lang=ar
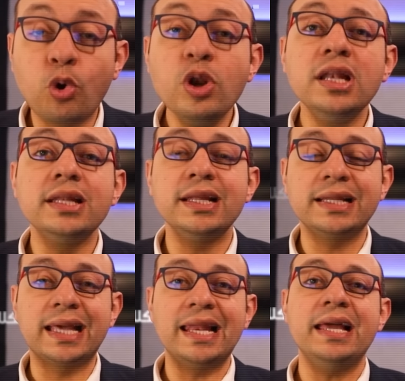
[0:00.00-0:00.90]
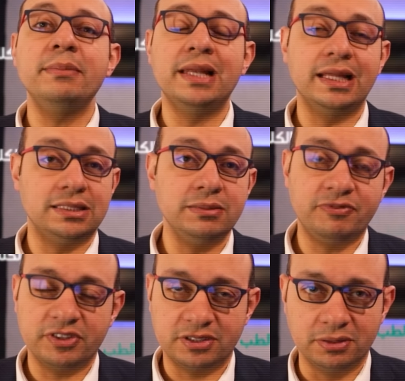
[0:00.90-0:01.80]
كل الكلام القديم
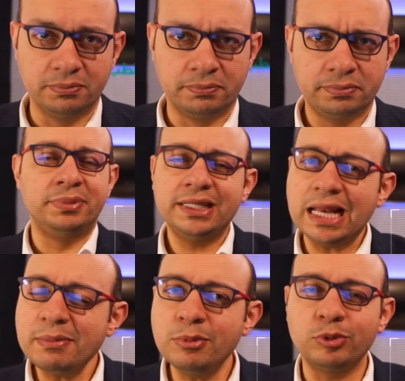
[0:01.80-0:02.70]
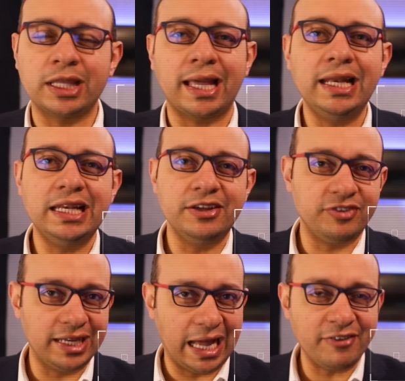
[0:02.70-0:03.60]
في الطب الكلام
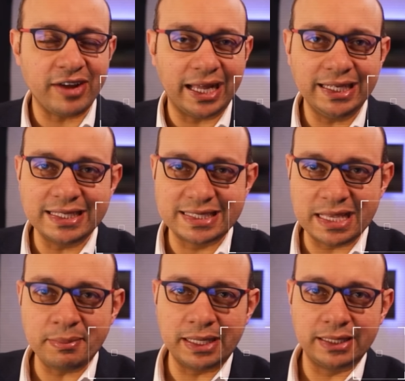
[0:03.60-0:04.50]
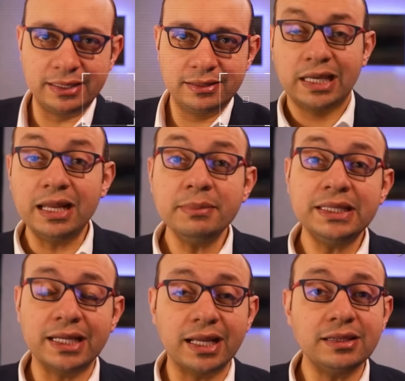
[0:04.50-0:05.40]
المتخلف اللي عفى عليه الزمن كلام
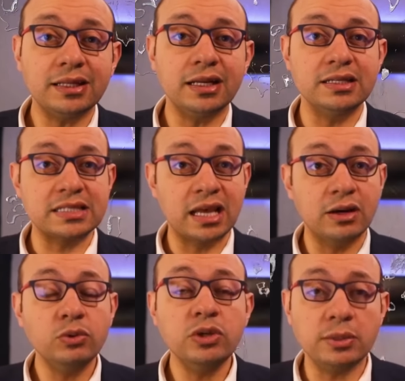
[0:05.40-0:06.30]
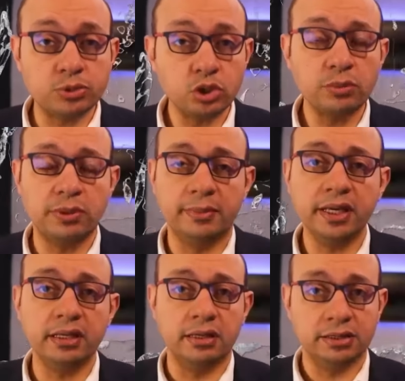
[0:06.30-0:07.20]
الدكاتره اللي زهقونا بشرب
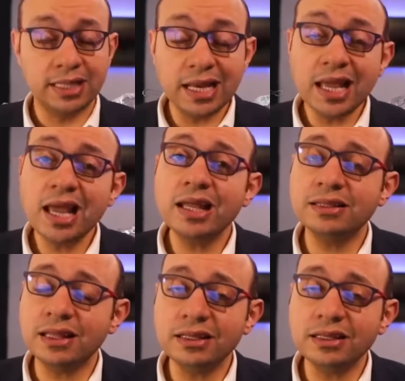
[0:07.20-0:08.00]
الميه 3